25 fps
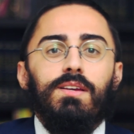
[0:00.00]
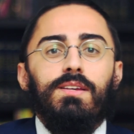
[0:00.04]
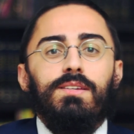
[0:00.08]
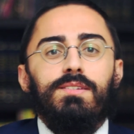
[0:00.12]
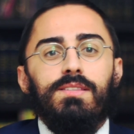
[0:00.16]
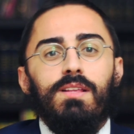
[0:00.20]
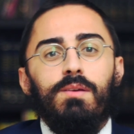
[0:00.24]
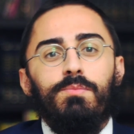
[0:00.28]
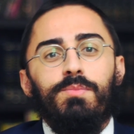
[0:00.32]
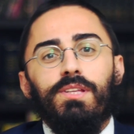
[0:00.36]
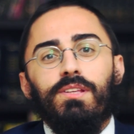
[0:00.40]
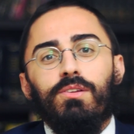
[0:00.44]
Et
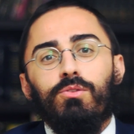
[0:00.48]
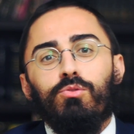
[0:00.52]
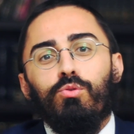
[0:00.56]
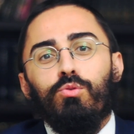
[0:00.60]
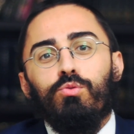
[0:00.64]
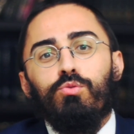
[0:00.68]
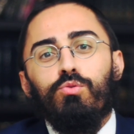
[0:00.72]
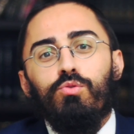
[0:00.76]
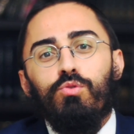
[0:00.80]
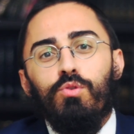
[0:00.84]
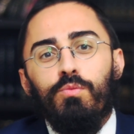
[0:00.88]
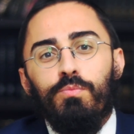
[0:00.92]
cela, bien
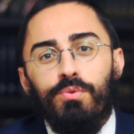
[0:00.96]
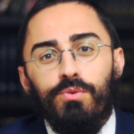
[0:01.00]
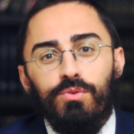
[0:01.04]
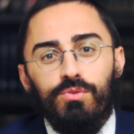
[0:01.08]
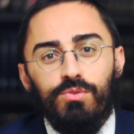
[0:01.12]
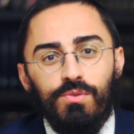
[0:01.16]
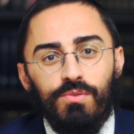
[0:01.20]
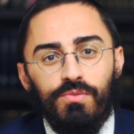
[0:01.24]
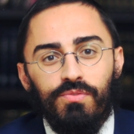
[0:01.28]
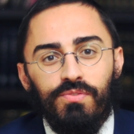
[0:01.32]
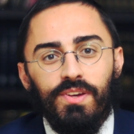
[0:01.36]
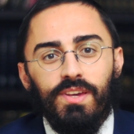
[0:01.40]
entendu, ne peut
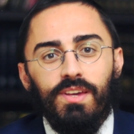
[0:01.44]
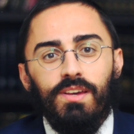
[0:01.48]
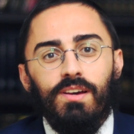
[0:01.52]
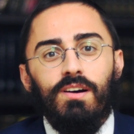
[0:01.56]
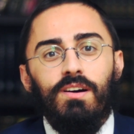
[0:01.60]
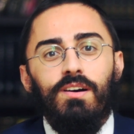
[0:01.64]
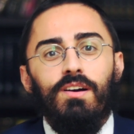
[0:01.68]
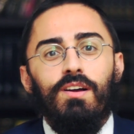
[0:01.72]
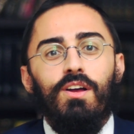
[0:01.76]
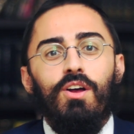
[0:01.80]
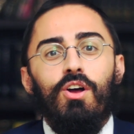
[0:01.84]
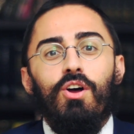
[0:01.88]
se
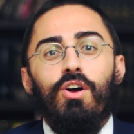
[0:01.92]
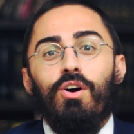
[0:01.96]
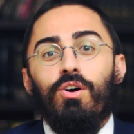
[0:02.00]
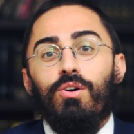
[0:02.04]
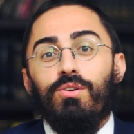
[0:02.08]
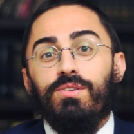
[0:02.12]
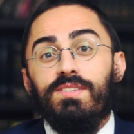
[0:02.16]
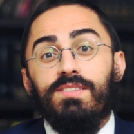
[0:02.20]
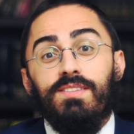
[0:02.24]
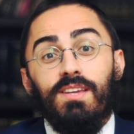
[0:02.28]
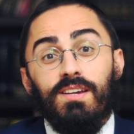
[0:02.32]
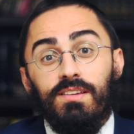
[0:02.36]
faire
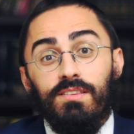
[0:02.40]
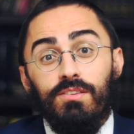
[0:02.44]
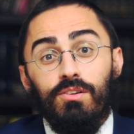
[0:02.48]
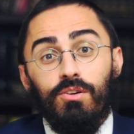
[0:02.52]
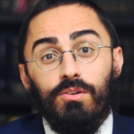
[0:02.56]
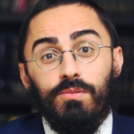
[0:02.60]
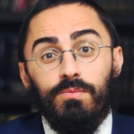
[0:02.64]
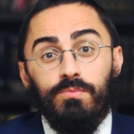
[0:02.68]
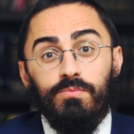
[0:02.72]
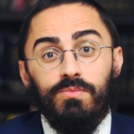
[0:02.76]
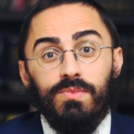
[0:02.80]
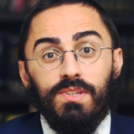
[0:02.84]
en
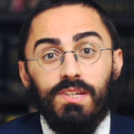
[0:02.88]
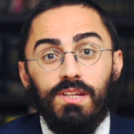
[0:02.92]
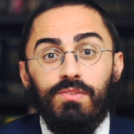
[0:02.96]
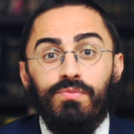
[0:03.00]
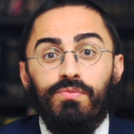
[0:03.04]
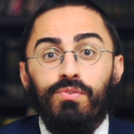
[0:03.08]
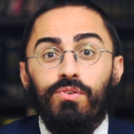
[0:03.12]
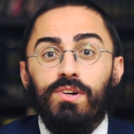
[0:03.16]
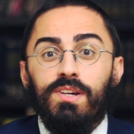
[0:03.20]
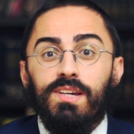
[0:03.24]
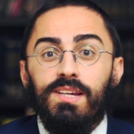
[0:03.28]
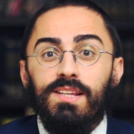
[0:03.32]
stagnant. Il
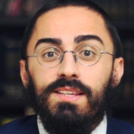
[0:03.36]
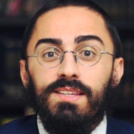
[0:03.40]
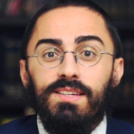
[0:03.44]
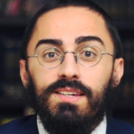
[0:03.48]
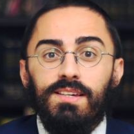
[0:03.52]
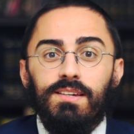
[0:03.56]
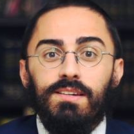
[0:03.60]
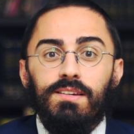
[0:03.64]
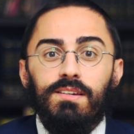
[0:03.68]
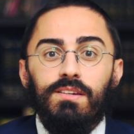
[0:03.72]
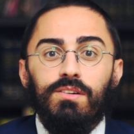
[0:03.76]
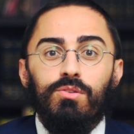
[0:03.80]
faut qu'il
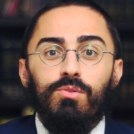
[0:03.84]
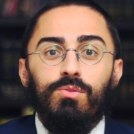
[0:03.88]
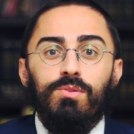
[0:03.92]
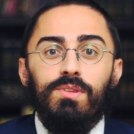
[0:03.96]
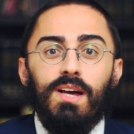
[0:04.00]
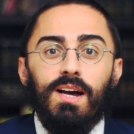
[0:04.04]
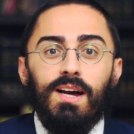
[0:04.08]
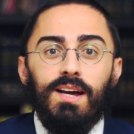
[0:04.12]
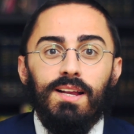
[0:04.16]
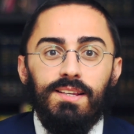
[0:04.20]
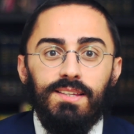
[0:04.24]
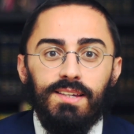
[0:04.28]
y ait
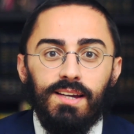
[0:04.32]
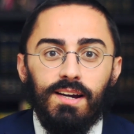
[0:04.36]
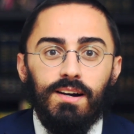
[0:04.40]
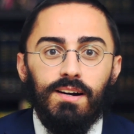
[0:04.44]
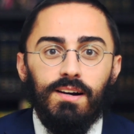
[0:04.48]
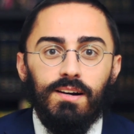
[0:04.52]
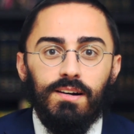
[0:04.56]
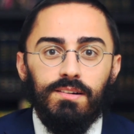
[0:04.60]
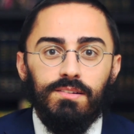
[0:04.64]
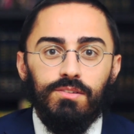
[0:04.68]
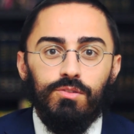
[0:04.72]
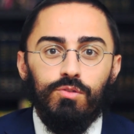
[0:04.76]
une
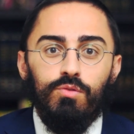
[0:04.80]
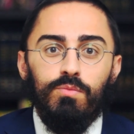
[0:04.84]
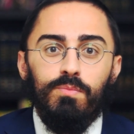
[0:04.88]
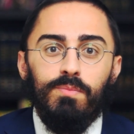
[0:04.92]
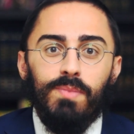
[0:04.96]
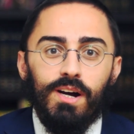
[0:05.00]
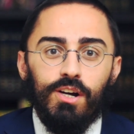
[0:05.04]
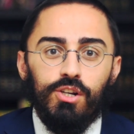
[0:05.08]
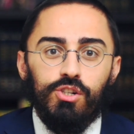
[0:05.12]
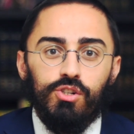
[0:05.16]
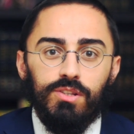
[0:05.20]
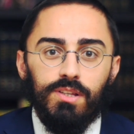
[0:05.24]
alicha, une
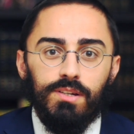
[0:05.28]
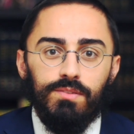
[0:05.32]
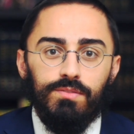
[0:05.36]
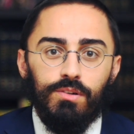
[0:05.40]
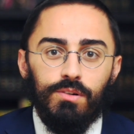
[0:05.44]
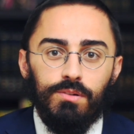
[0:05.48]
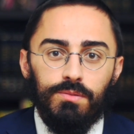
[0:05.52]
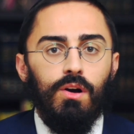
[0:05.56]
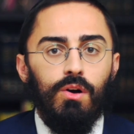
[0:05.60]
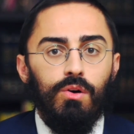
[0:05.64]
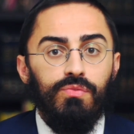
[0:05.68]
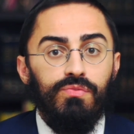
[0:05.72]
marche en
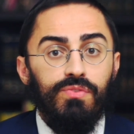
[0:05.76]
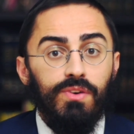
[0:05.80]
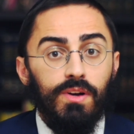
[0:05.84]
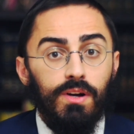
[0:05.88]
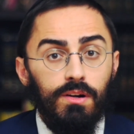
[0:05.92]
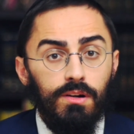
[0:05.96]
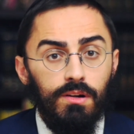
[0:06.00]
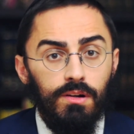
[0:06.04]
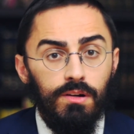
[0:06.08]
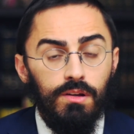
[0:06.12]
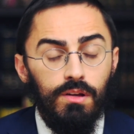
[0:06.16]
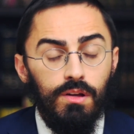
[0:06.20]
avant.
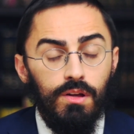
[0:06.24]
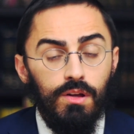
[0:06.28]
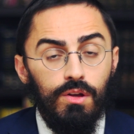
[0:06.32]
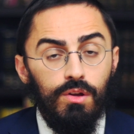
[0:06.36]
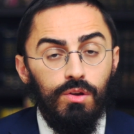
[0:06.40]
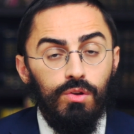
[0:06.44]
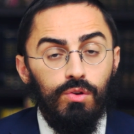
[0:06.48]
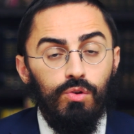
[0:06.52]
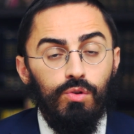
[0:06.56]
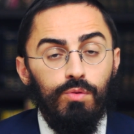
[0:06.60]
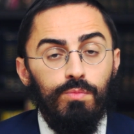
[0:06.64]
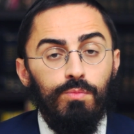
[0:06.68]
Enfin,
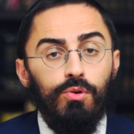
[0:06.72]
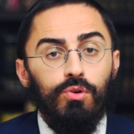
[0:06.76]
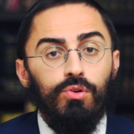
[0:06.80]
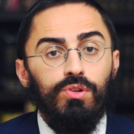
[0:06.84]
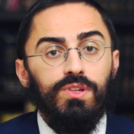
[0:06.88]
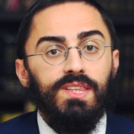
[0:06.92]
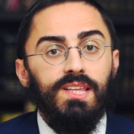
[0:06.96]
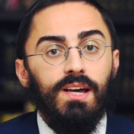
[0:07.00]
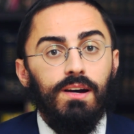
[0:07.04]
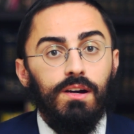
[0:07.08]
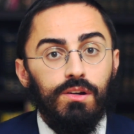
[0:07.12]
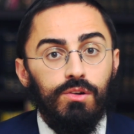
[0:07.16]
le mot
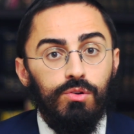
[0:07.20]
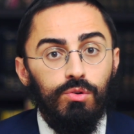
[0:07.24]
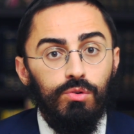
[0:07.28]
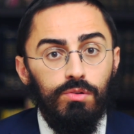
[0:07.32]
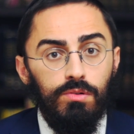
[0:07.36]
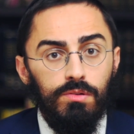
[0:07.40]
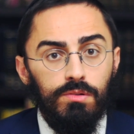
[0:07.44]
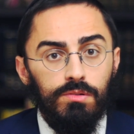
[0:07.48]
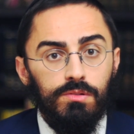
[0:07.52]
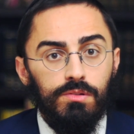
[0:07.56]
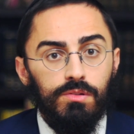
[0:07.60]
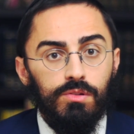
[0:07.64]
le
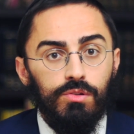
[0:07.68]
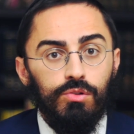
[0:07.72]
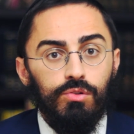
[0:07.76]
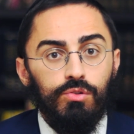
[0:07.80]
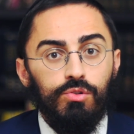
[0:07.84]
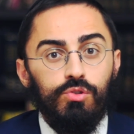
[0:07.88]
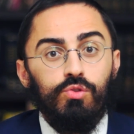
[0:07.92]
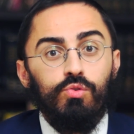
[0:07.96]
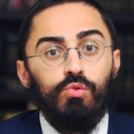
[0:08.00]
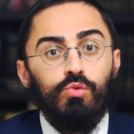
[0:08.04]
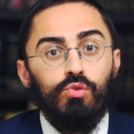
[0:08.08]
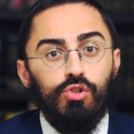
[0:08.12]
darko,
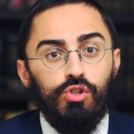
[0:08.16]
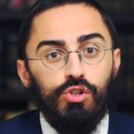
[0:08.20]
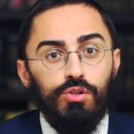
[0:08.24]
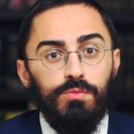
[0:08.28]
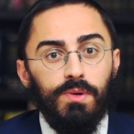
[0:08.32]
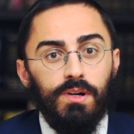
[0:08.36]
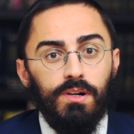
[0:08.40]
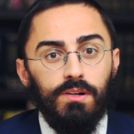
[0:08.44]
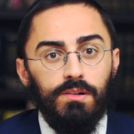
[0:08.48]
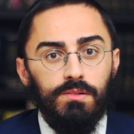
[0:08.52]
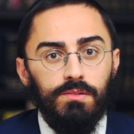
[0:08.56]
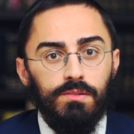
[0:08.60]
son
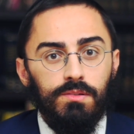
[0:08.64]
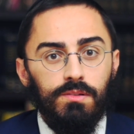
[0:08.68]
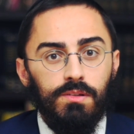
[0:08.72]
chemin.